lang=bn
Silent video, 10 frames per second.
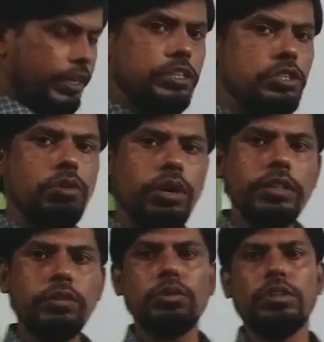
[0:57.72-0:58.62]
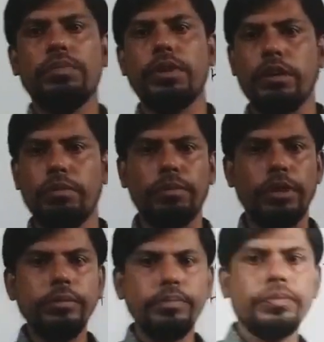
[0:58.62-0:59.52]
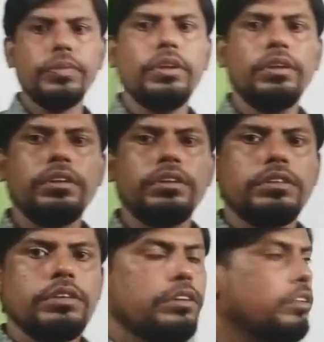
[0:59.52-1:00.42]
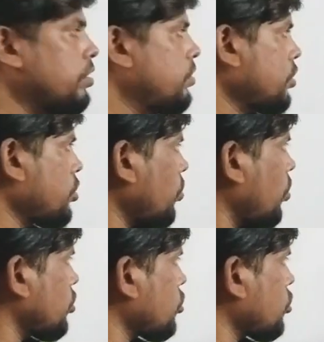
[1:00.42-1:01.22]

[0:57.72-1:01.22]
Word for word: এটাকে সংজ্ঞায়িত করতে পারি এভাবে যে সকল